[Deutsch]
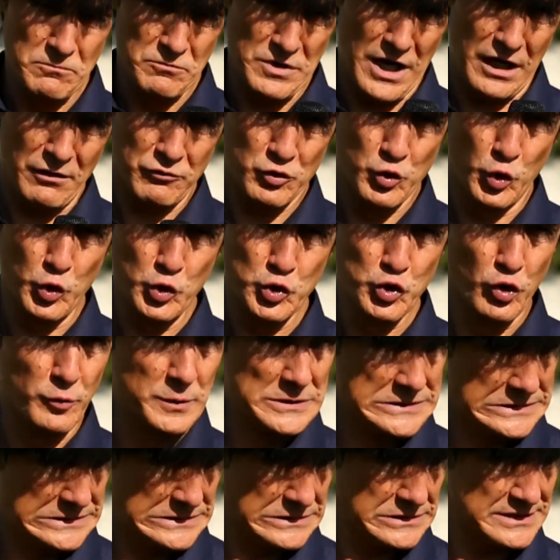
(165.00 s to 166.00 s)
Ja,
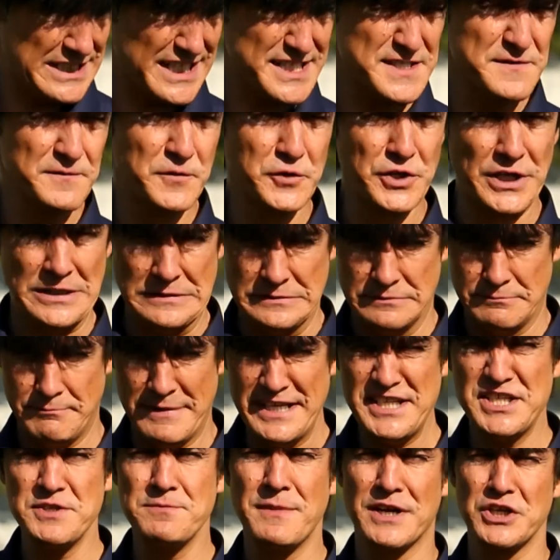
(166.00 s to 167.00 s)
Gurkentruppe, Katzenfutter,
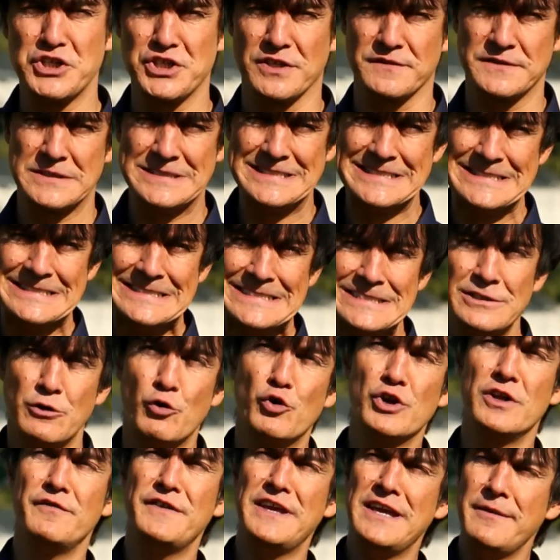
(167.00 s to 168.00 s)
Mädchenmannschaft.
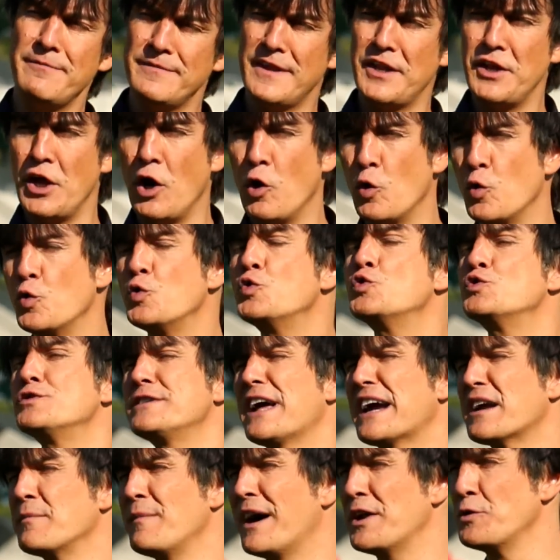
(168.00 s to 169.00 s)
Oder wie eben dann auch,
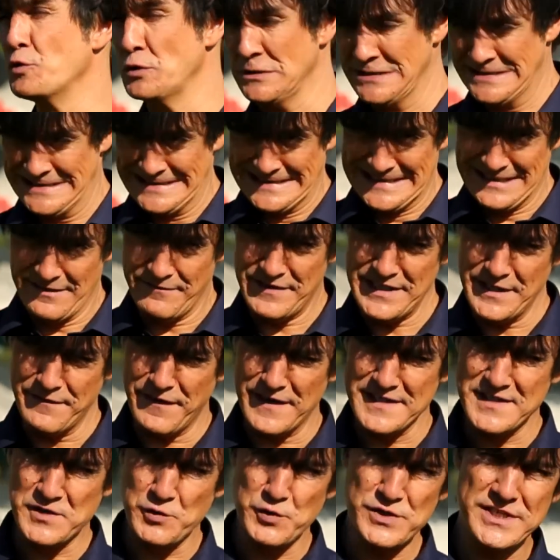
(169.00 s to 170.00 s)
danke Manu, wie der
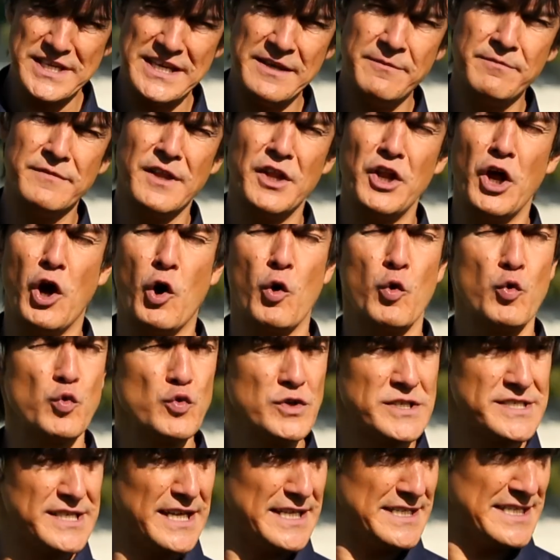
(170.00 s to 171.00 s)
Franzose eben dann
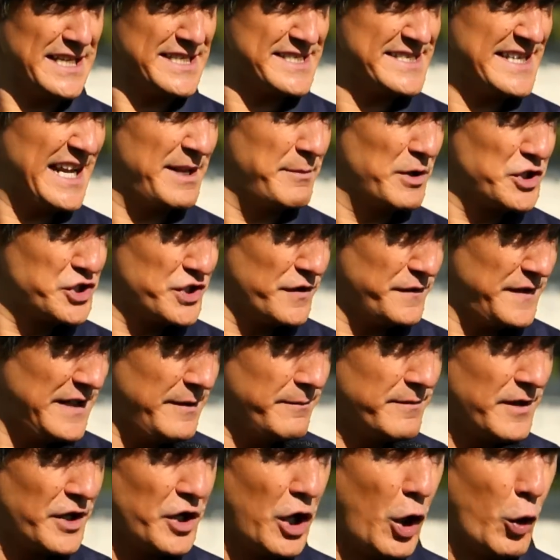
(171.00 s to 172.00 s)
auch seine Nationalmannschaft
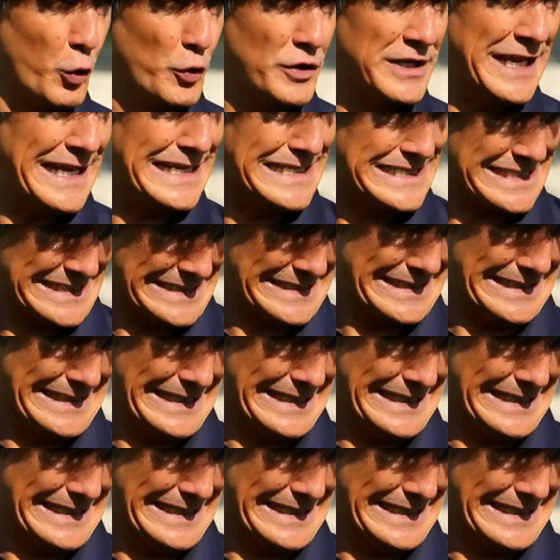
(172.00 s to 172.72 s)
eben dann auch nennt,